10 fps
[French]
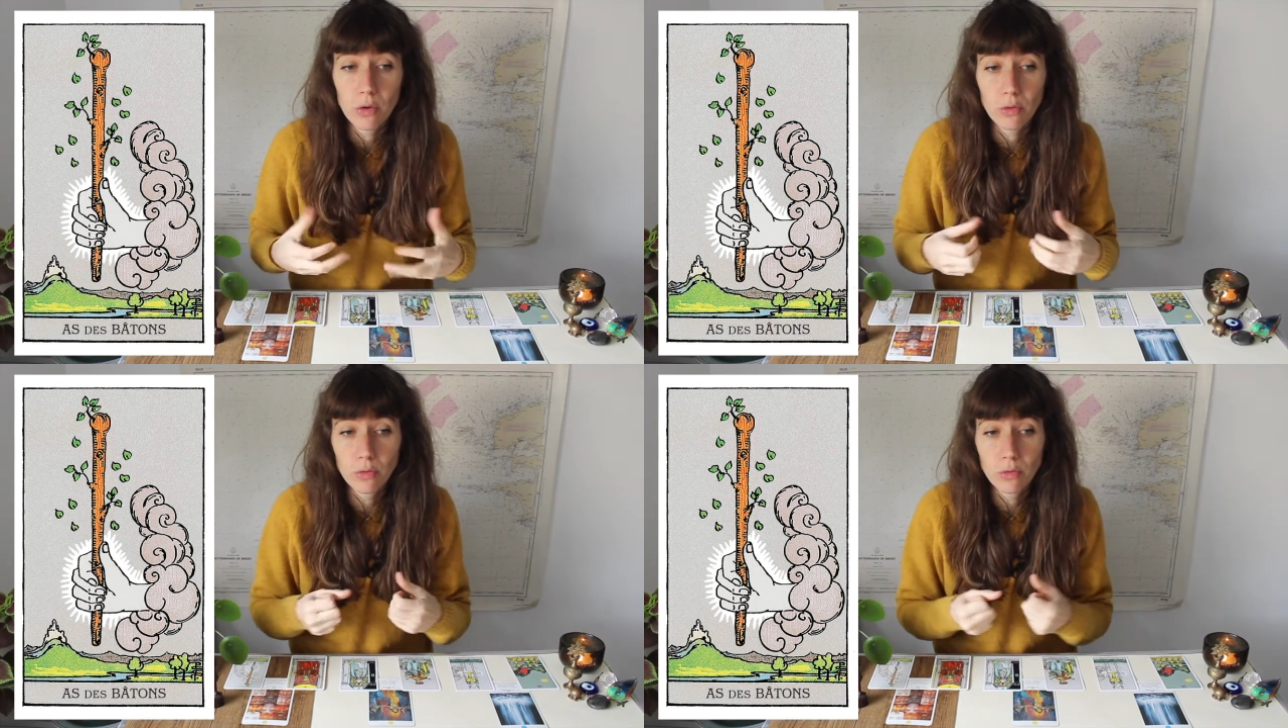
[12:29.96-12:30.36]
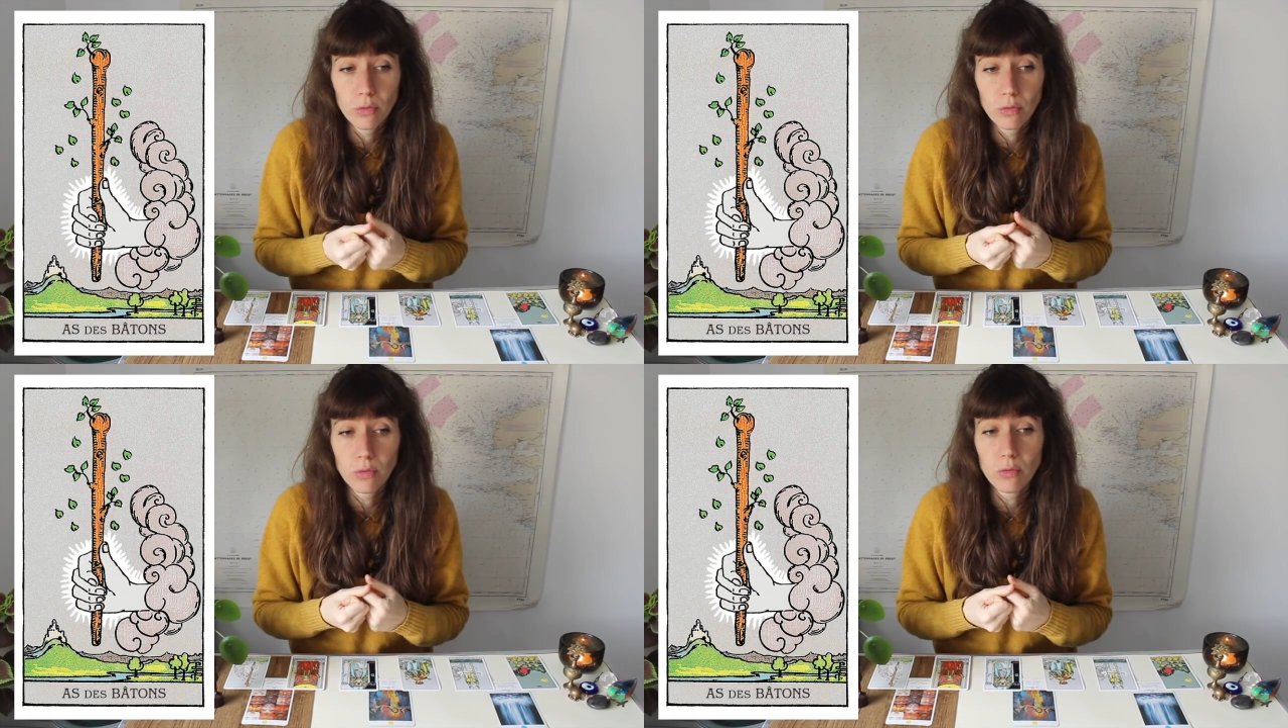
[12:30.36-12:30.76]
euh,
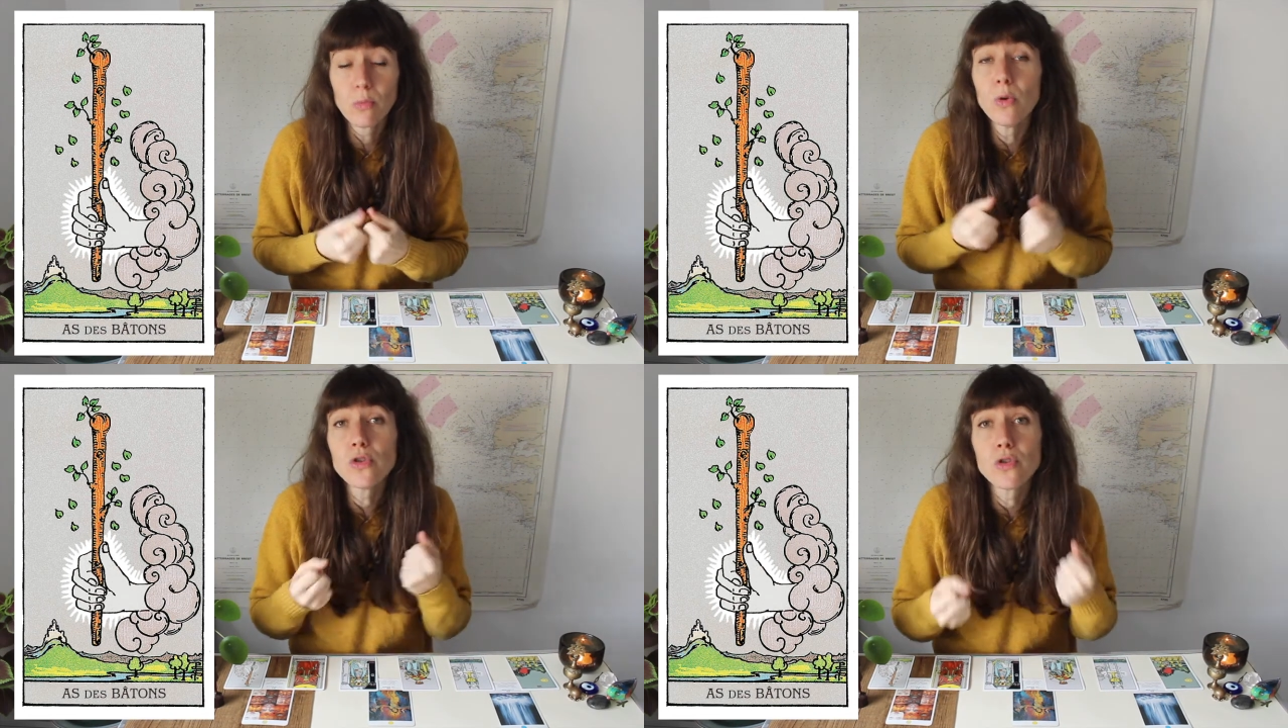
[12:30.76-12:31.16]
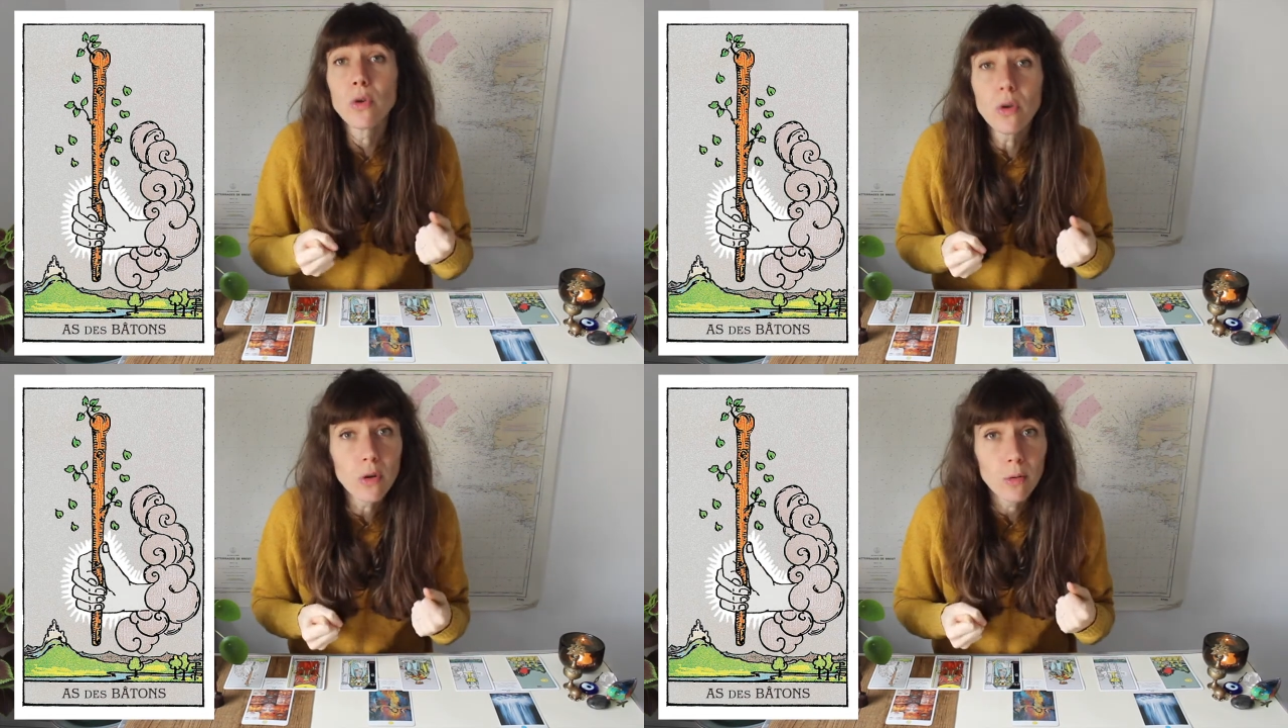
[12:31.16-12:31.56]
de,
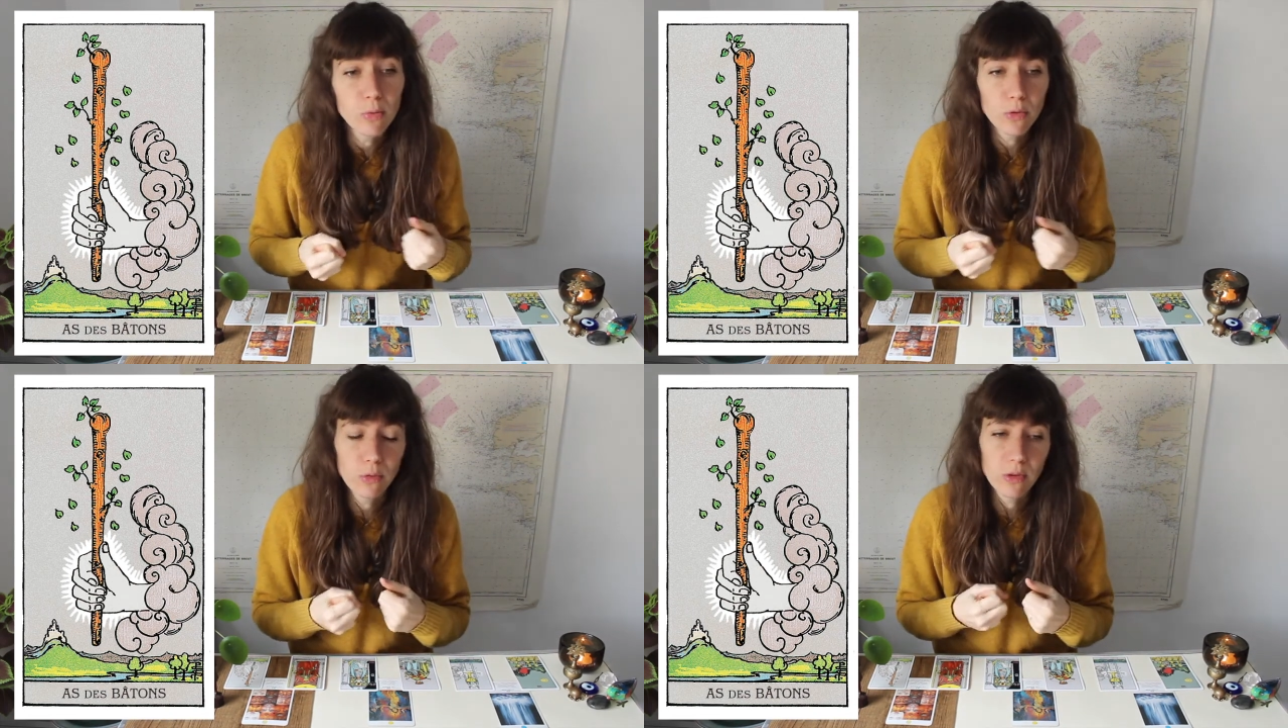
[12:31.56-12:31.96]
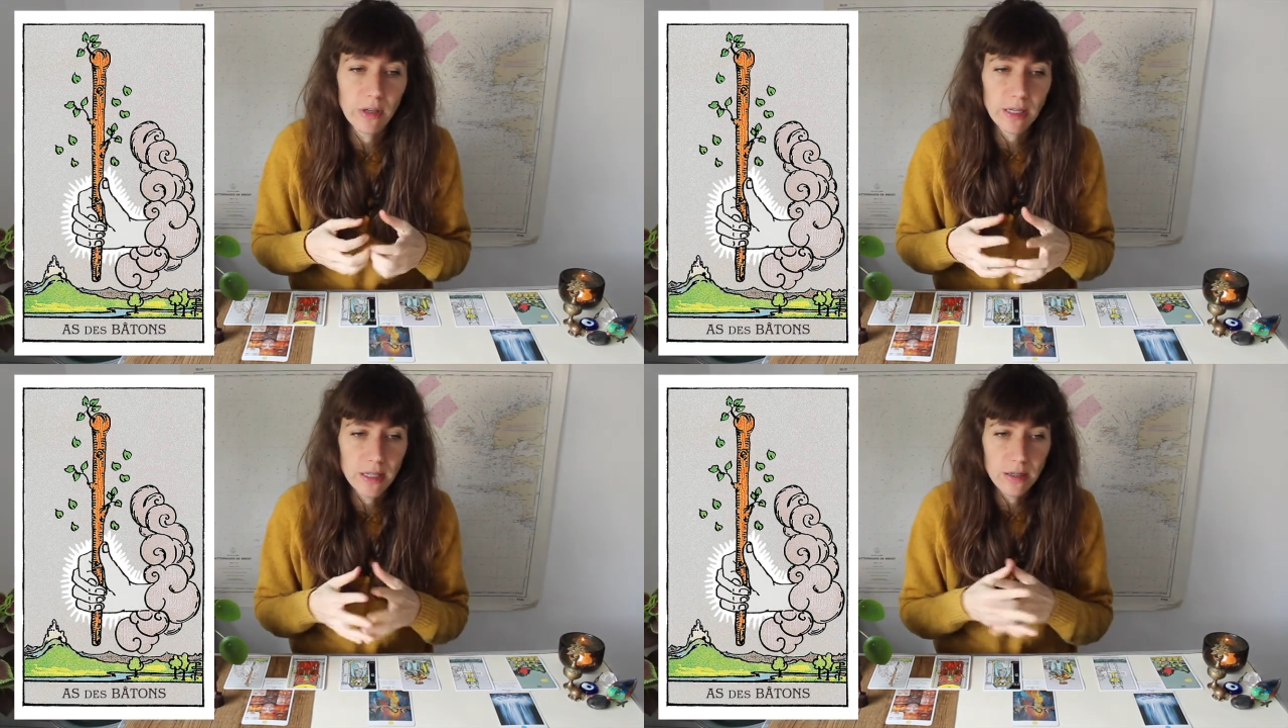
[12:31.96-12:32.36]
mojo, euh, pour ceux et
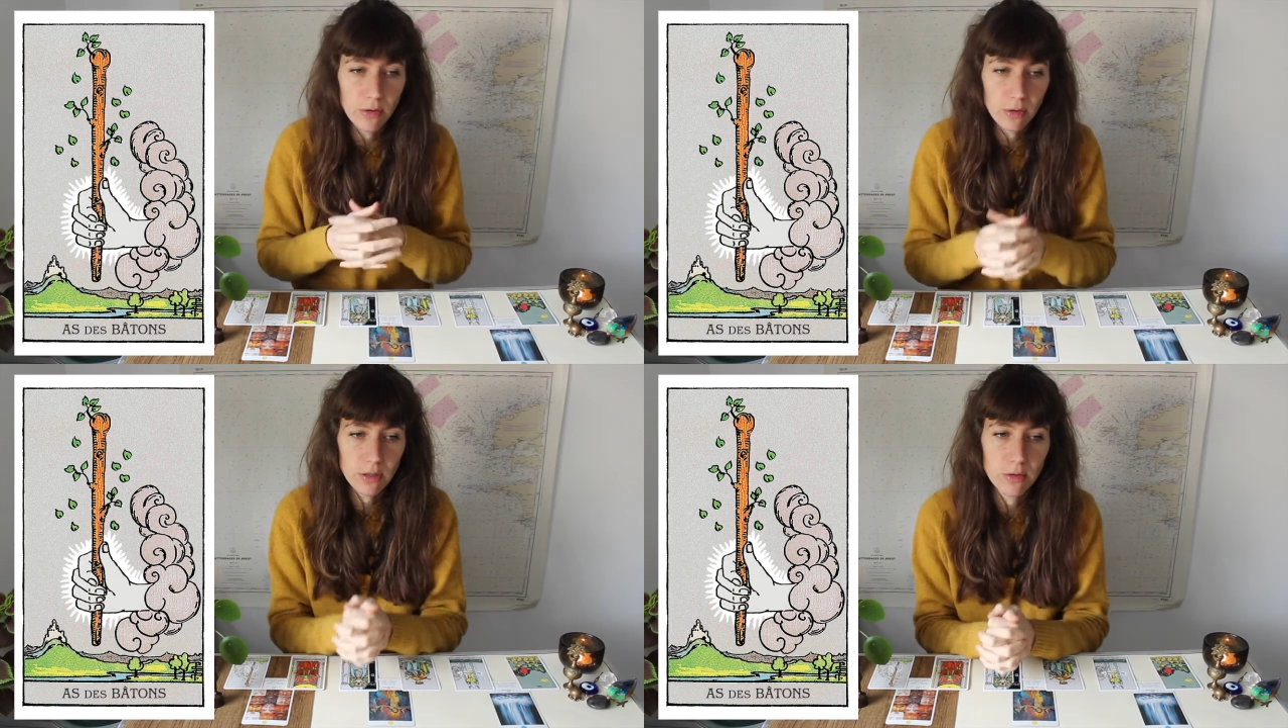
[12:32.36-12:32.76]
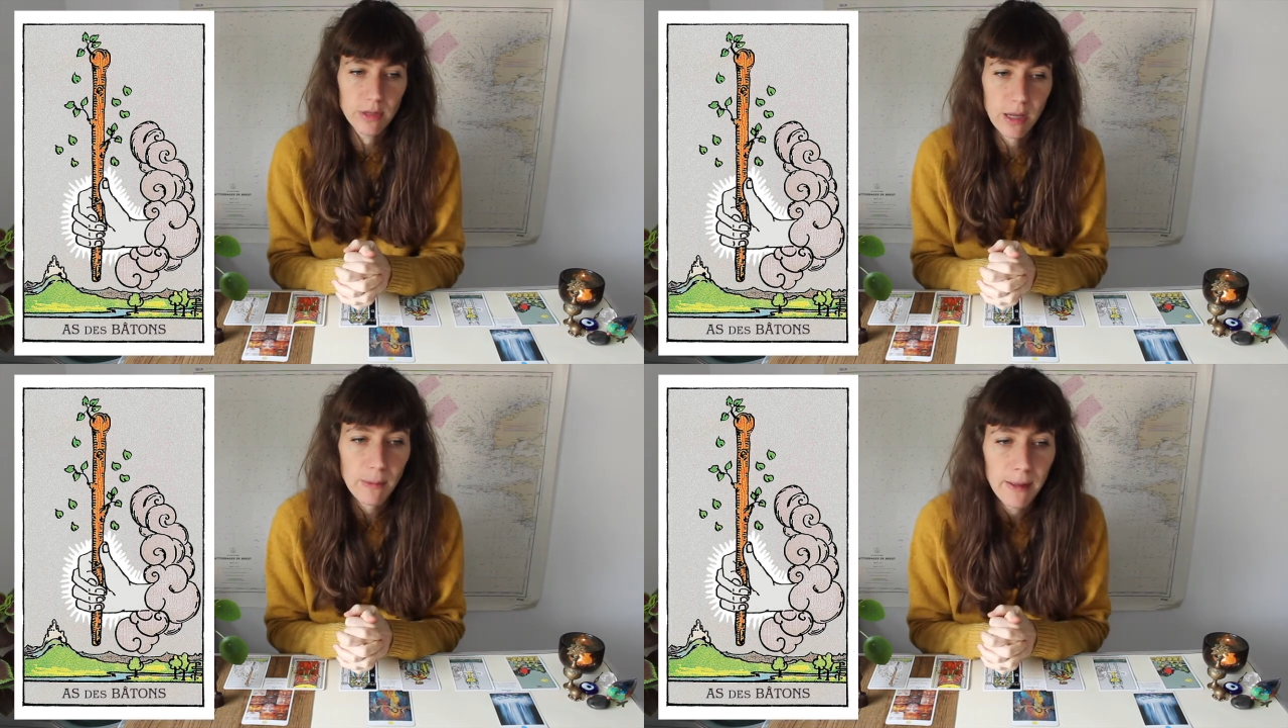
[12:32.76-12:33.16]
celles qui connaissent ce
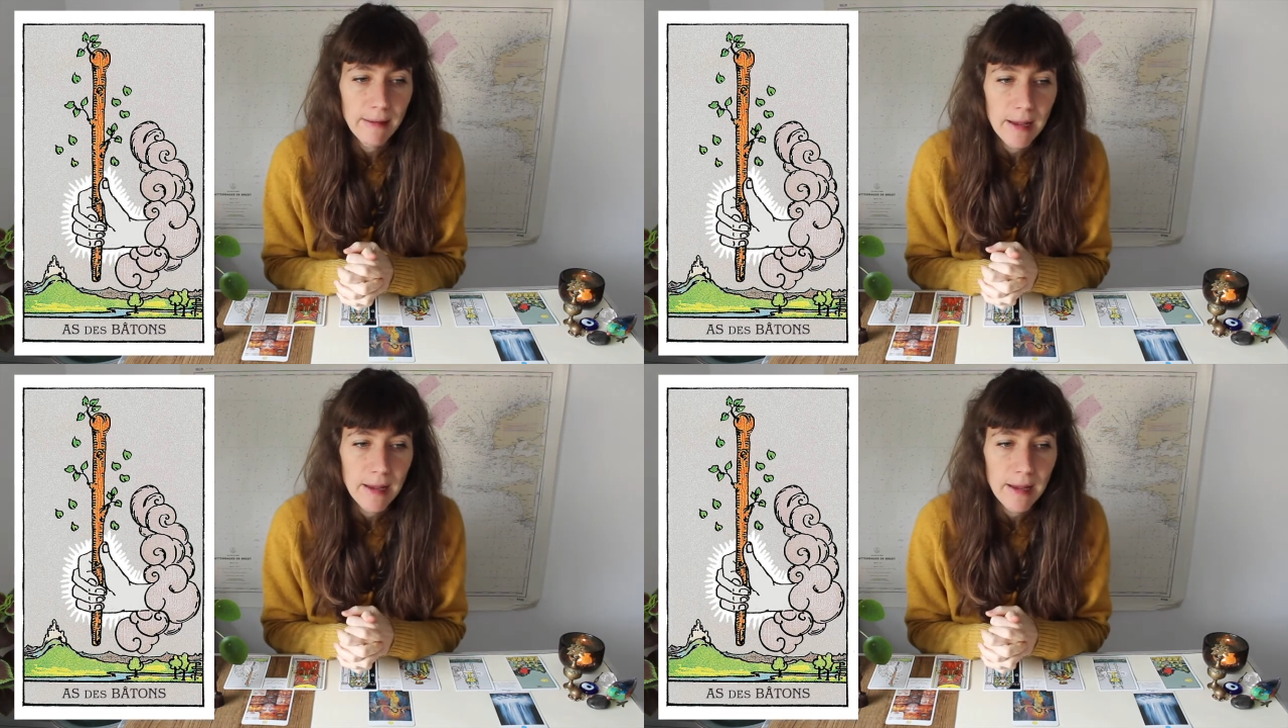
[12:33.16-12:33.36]
terme.